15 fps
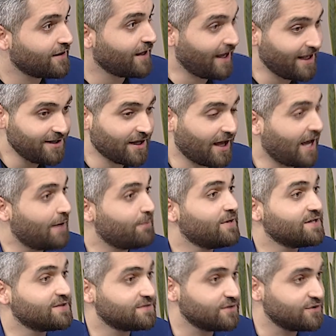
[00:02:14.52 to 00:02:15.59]
عندنا
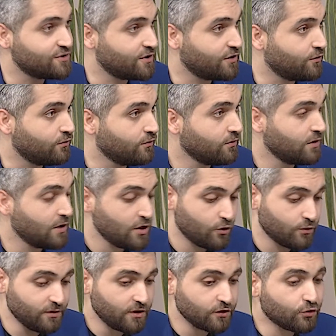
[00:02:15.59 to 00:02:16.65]
حماس تجاهه
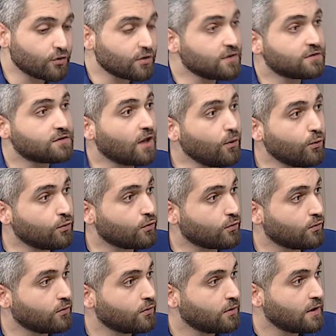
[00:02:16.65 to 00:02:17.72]
ونقدر
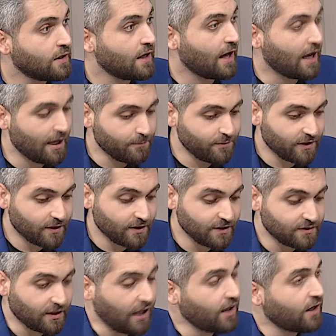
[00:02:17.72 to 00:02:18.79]
نطوره عبر
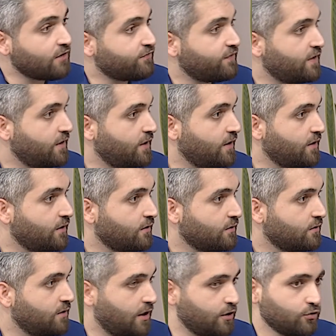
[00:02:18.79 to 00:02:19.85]
نتعرف عليه
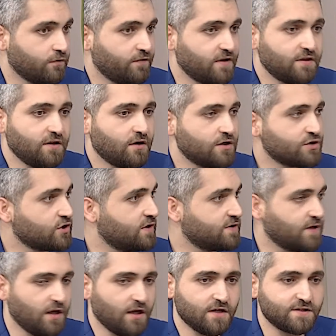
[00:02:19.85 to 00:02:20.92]
لانه في كثير
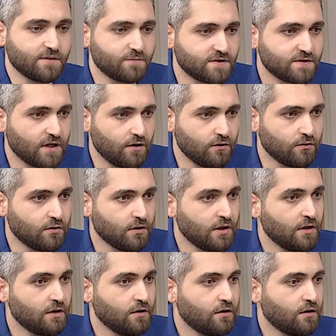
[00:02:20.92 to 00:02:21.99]
اشخاص هلا اذا بتسالهم
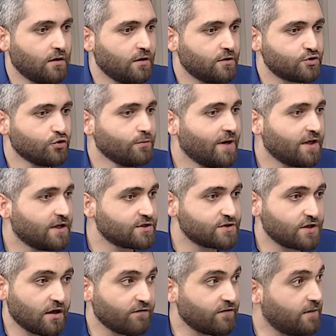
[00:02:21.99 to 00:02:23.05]
آه، شو معنى
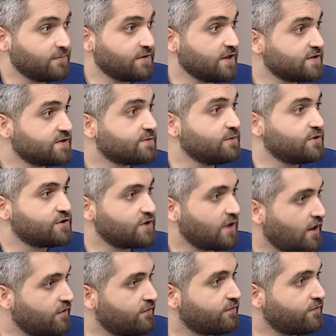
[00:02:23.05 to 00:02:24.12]
الشغف عم تحس
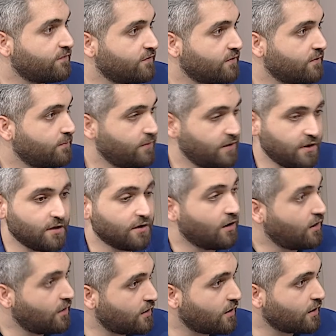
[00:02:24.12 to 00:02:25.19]
بالشغف
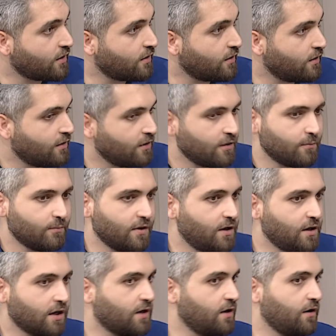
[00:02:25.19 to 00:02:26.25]
بنهارك
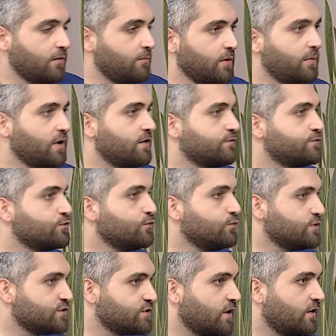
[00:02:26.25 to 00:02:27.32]
بقول لك لا ما بعرف شو هو
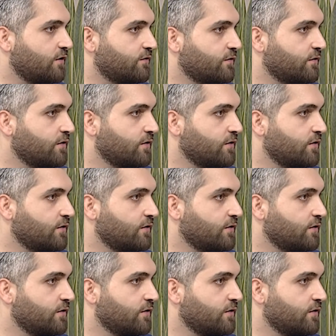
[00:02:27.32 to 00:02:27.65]
الشغف